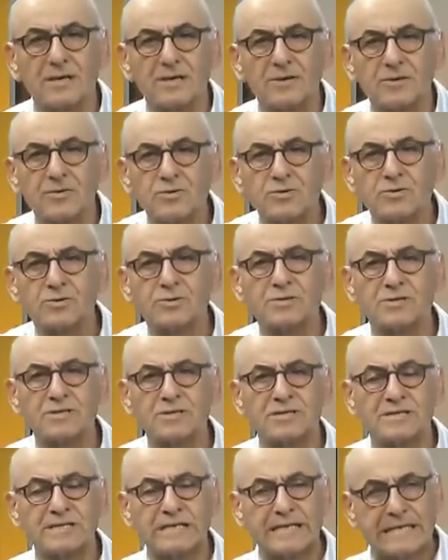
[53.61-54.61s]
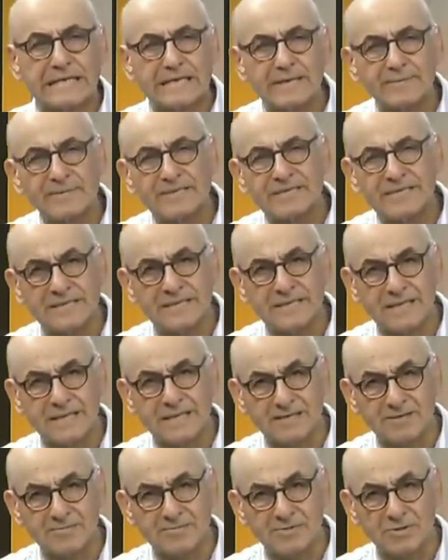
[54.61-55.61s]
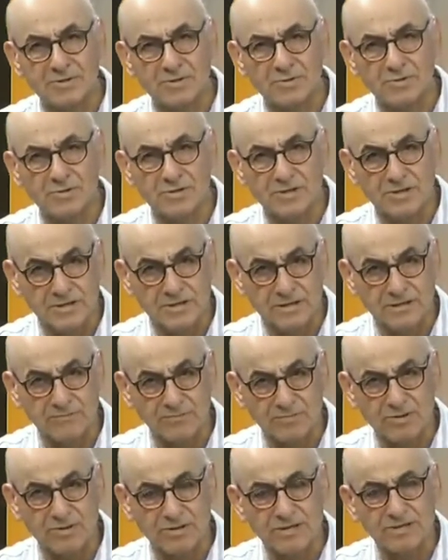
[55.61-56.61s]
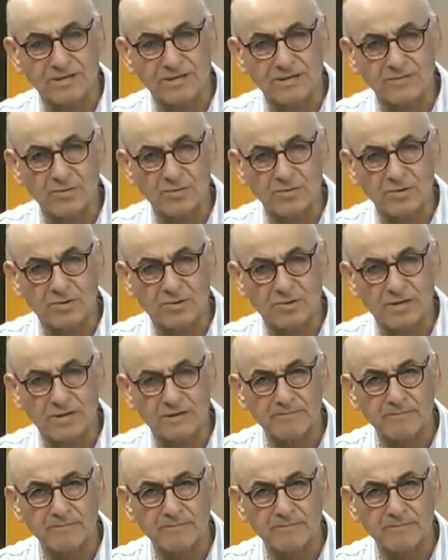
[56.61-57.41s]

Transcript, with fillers: Düşünsenize 20 sene geçmiş üzerinden. Bu sene 23 de.